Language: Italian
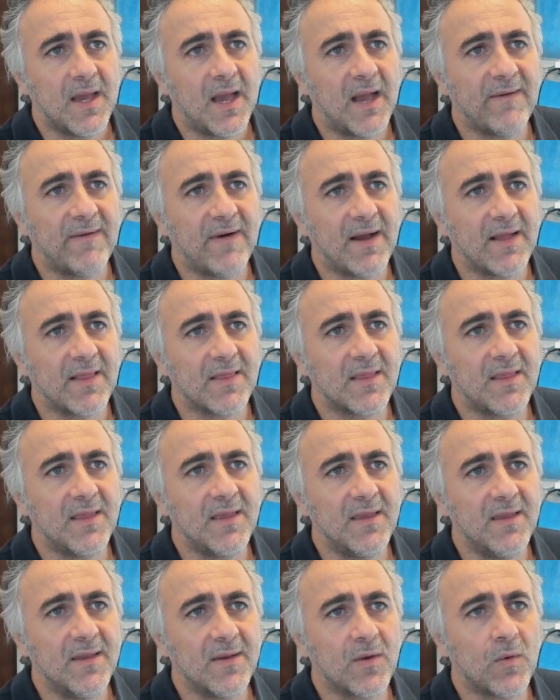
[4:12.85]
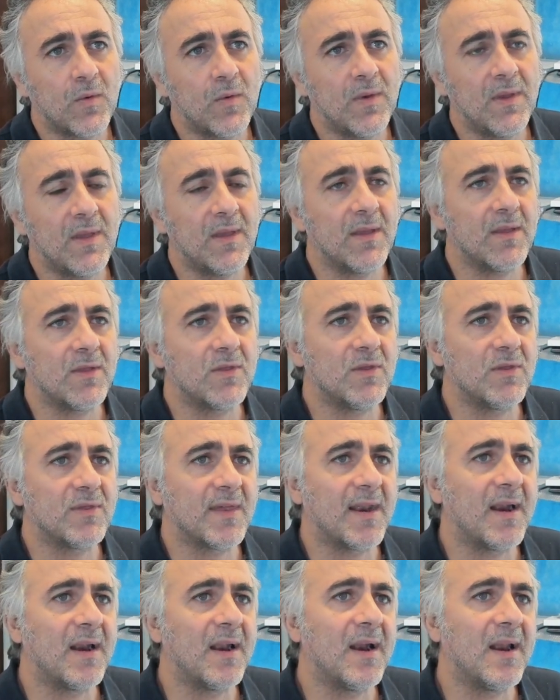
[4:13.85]
avanti qui ci
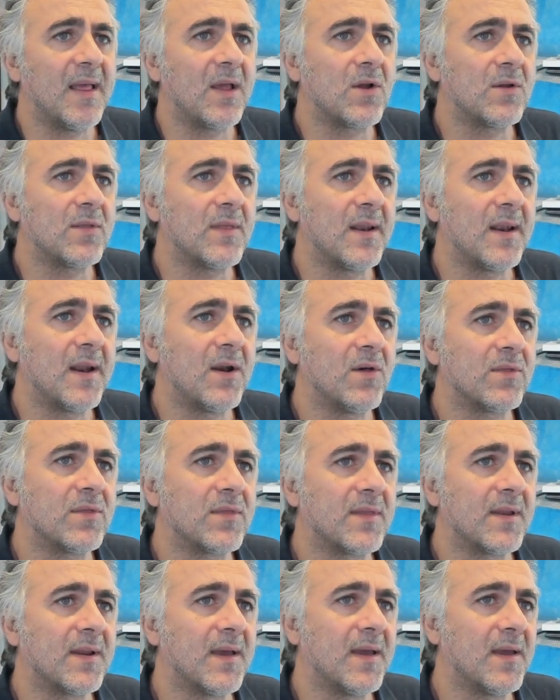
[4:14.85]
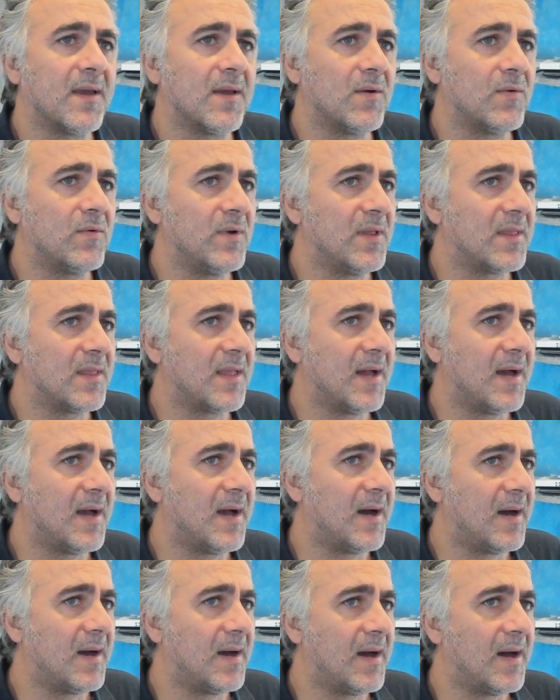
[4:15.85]
sarà l'elenco delle nostre
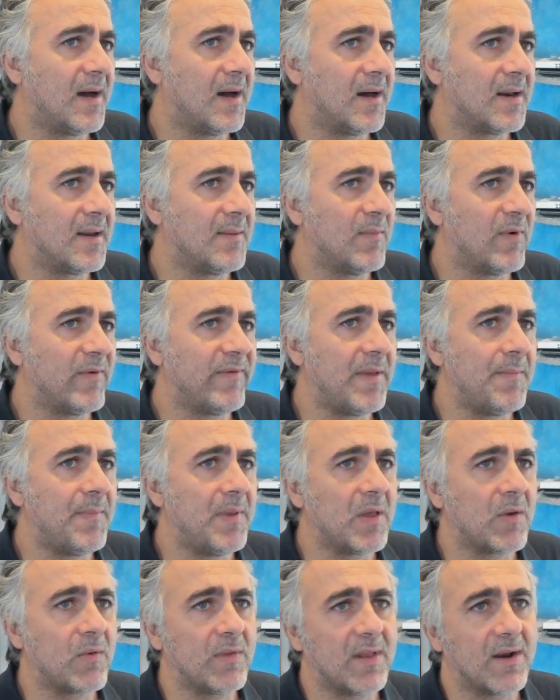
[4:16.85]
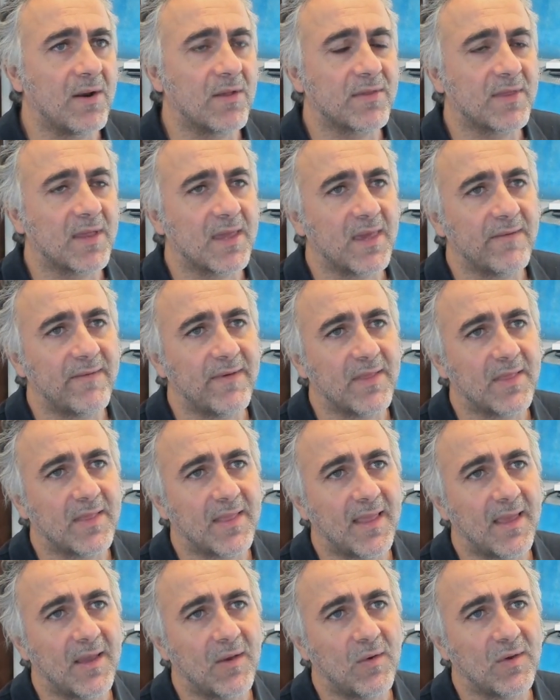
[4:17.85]
unità rimovibili quindi le nostre
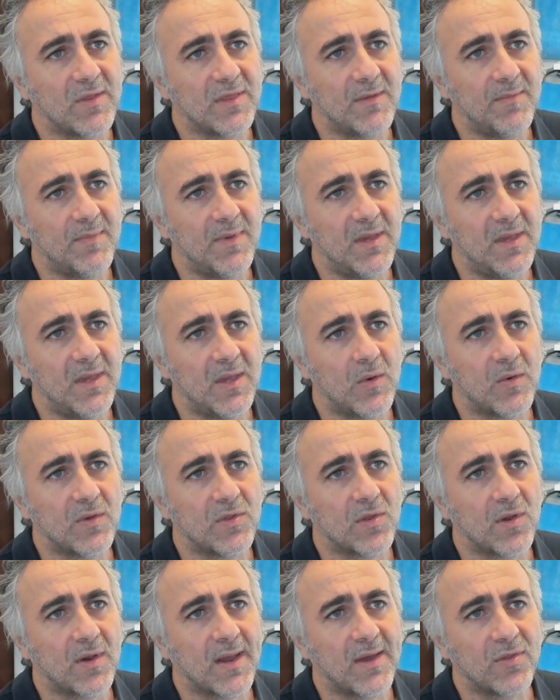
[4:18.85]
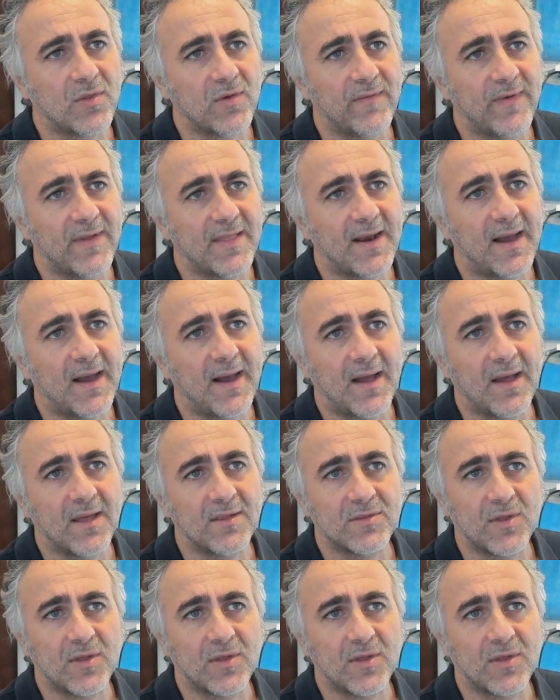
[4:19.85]
chiavette usb in questo caso vedrà